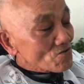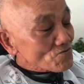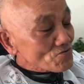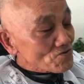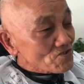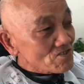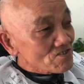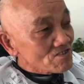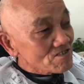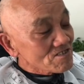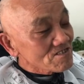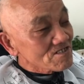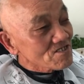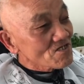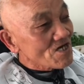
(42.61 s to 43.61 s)

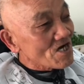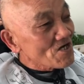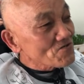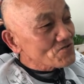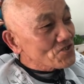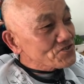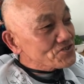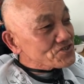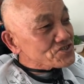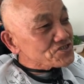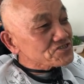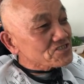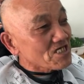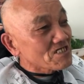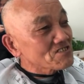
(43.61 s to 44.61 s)
我韩国一市
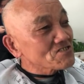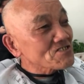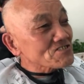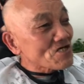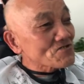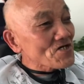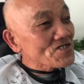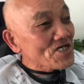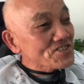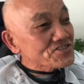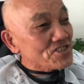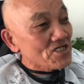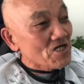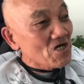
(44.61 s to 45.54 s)
长赶快来剪